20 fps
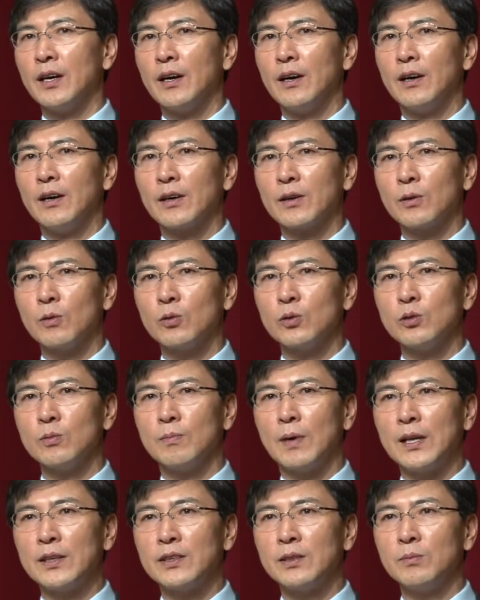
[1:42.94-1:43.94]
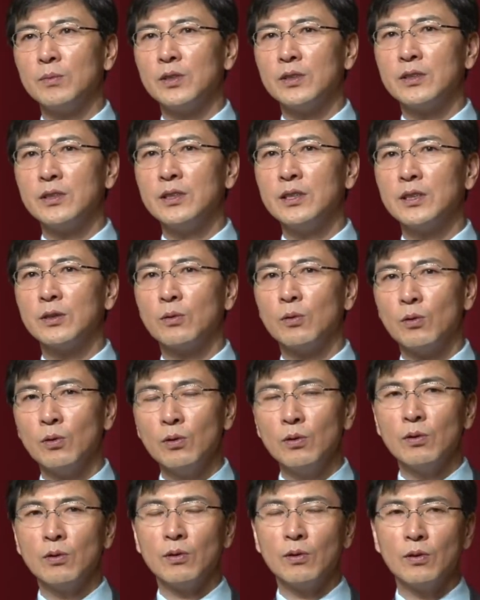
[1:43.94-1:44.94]
아, 꼭좀 말씀을
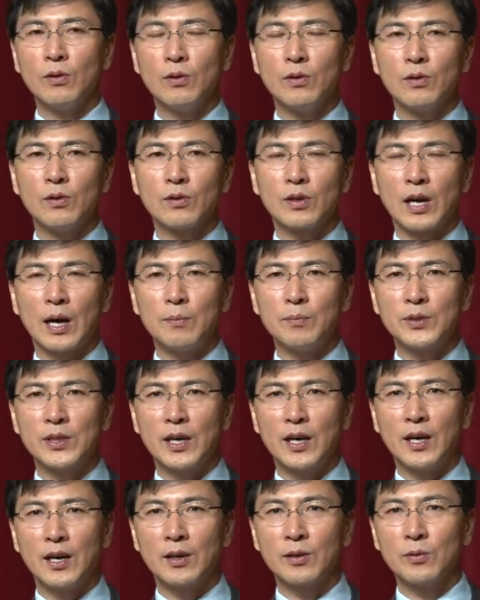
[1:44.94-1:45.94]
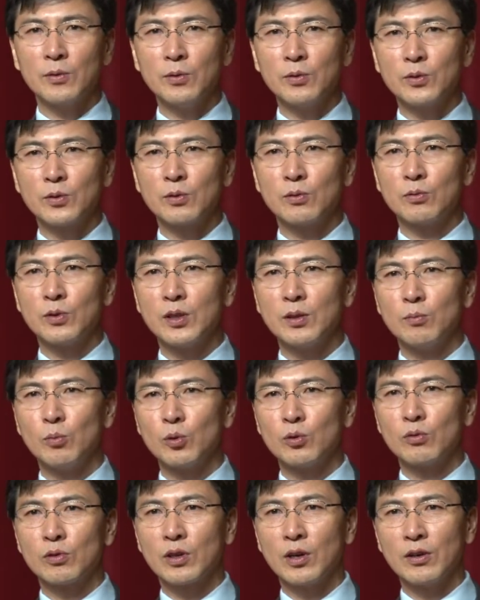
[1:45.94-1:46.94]
드리고 어, 감사하고 또 우리
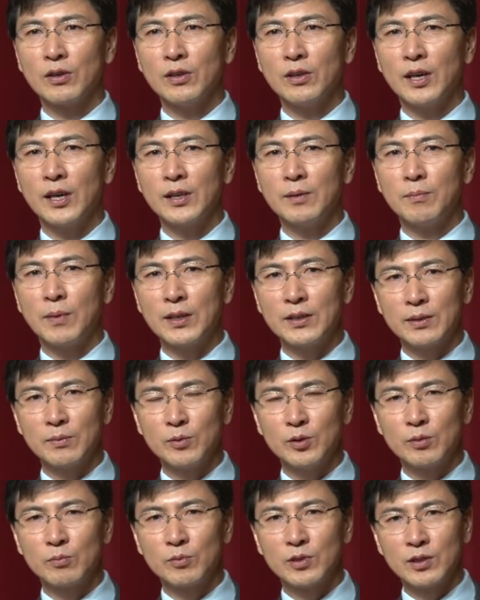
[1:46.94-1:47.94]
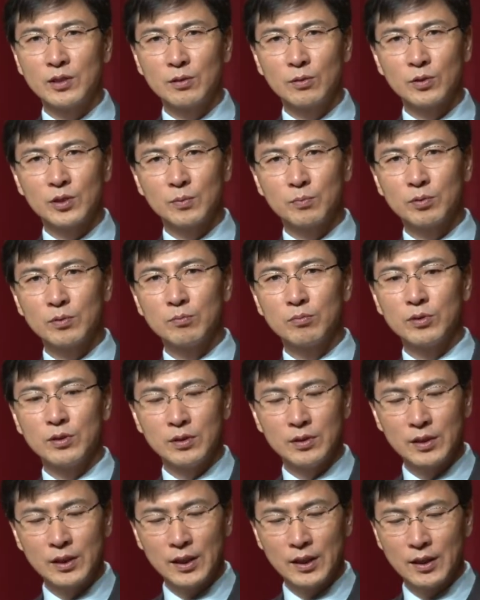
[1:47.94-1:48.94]
모두 격려하는 말씀을 좀 드리고 싶은
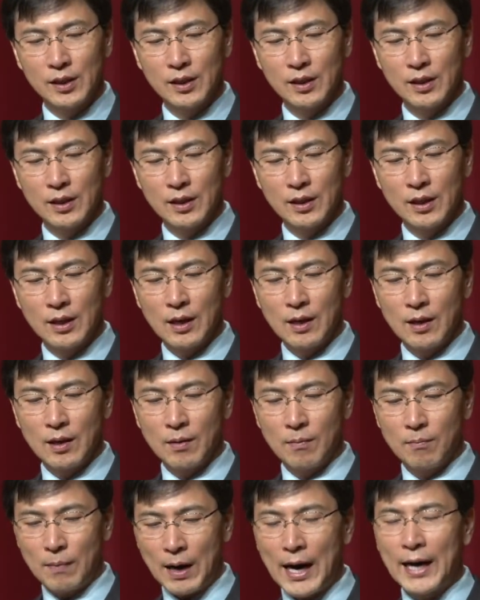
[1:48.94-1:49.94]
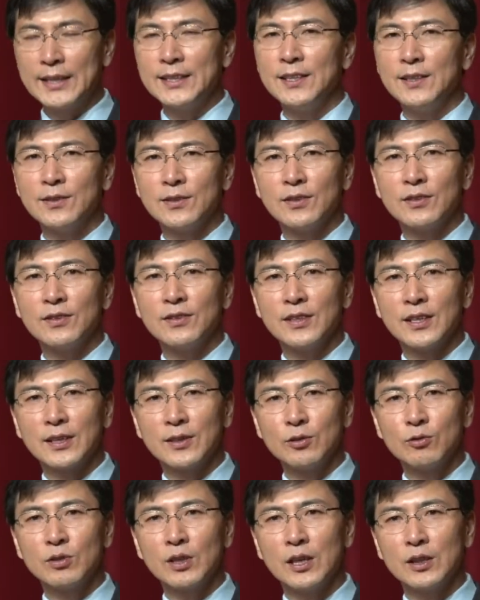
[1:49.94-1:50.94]
분들이 많이 있었는데
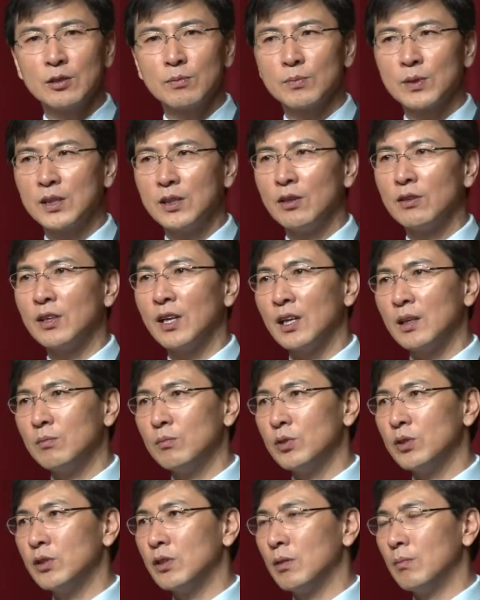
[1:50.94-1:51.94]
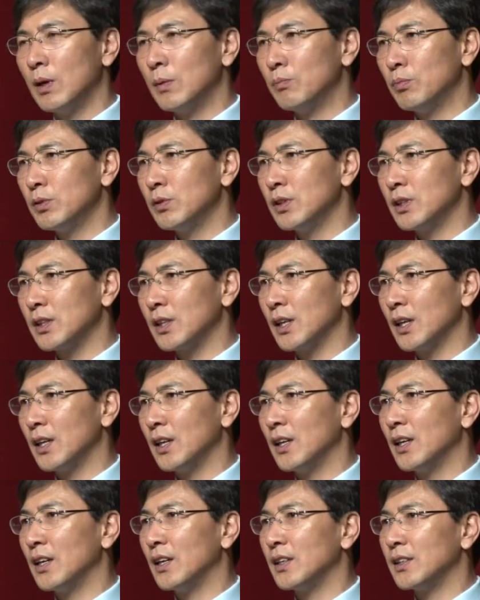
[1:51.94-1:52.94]
그 중에 좀 기억나는 분들 몇 분
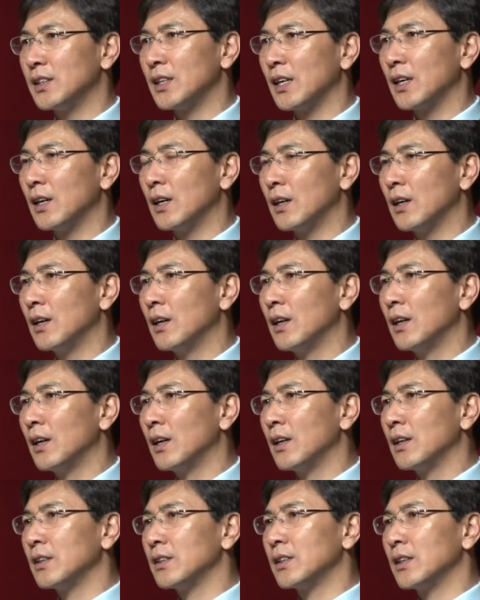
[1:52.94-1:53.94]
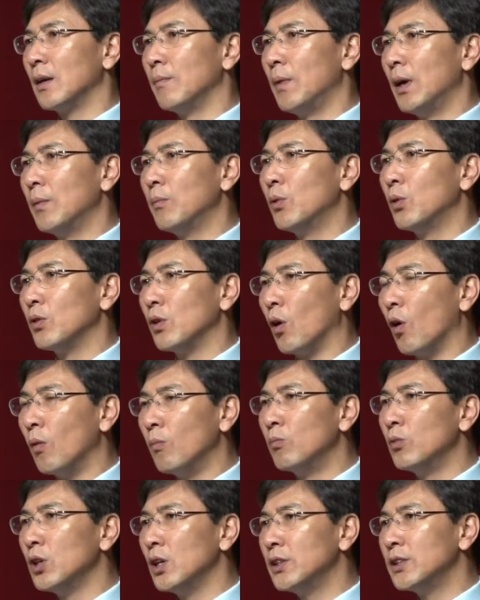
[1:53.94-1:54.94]
이렇게 제가 제 메모
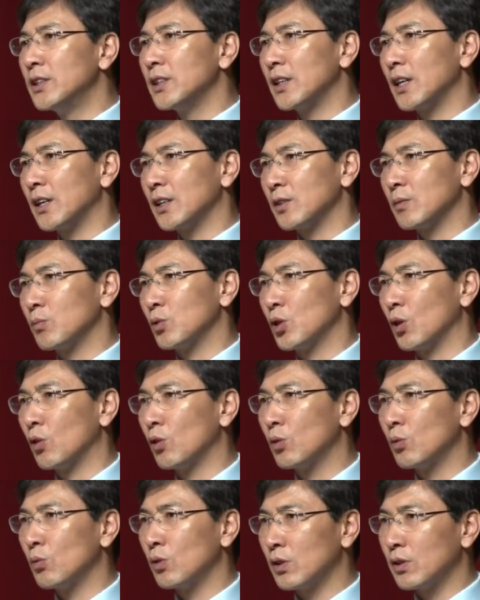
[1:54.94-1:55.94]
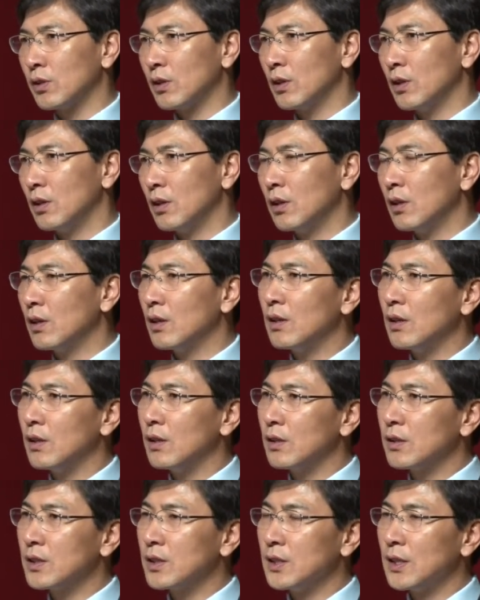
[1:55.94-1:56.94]
업무 일지다가 좀 적어놓은 것들을
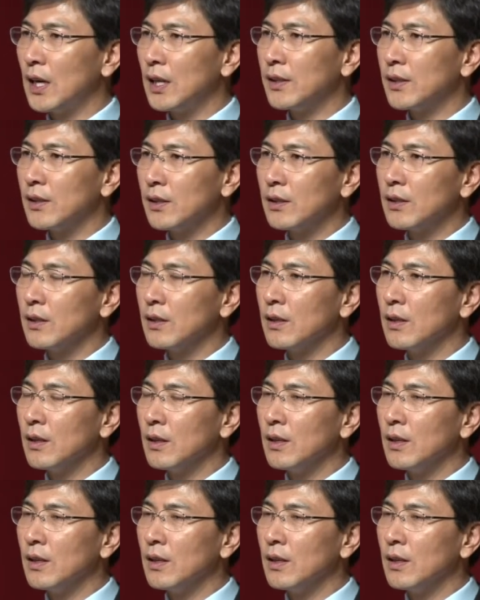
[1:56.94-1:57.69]
지난